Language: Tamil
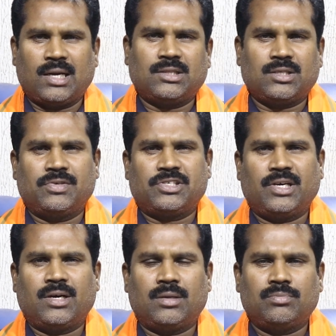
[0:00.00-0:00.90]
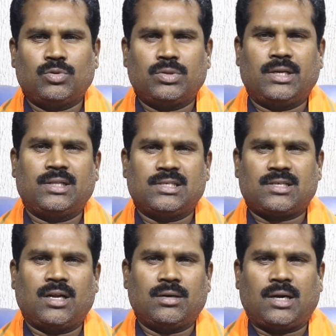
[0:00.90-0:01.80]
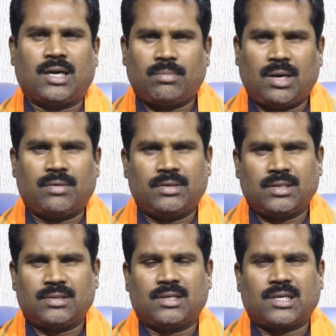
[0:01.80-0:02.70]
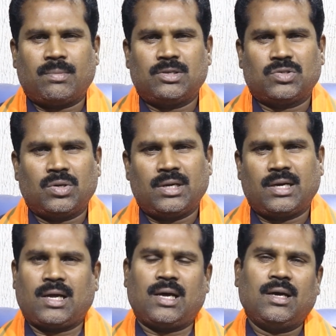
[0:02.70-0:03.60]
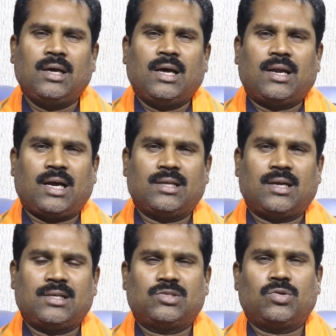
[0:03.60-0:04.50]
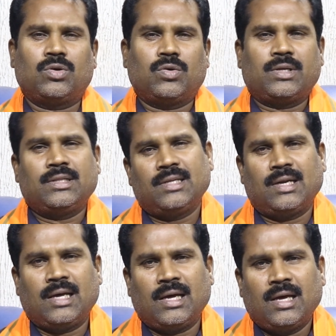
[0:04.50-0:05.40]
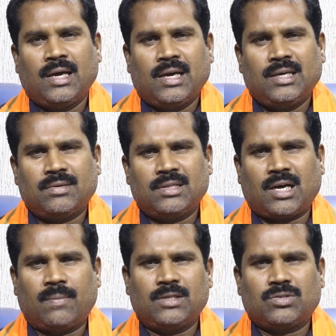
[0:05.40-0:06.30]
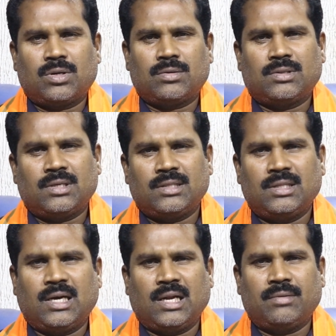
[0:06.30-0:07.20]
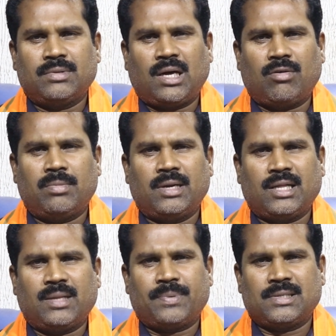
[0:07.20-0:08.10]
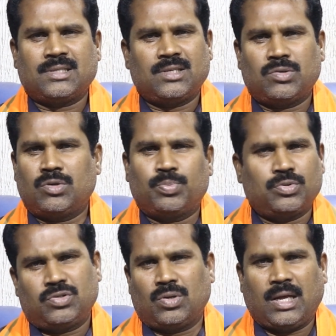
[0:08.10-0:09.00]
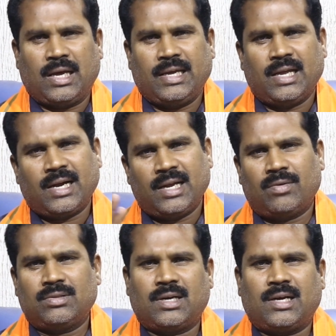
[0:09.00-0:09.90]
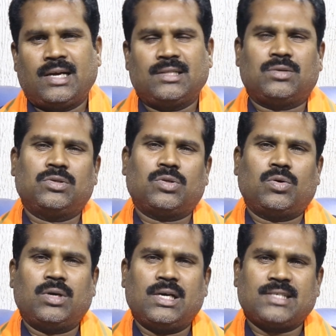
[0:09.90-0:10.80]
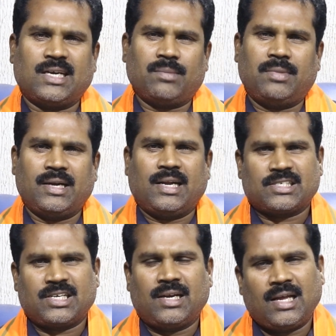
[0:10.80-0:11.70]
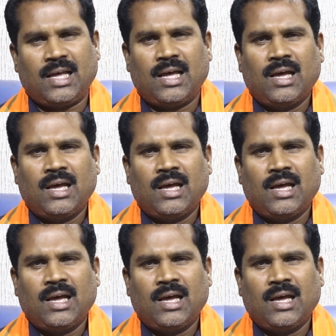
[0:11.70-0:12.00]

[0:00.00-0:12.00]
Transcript: அனைத்து விஷயங்களும் உதயநிதி ஸ்டாலின் அடமான வைத்து திரு கமல் சொல்லியிருக்கிறார் ராஜராஜ சோழன் ஒரு இந்து இல்லை இது வந்து கமல் சொல்கிறது வந்து இந்துக்களை வந்து அவமரியாதை பேசுறது இது ஒன்றும் புதுசு இல்லை ஏற்கனவே வந்து ரெண்டாயிரத்தி இருபத்தொன்னுடைய சட்டமன்ற எலெக்ஷனில்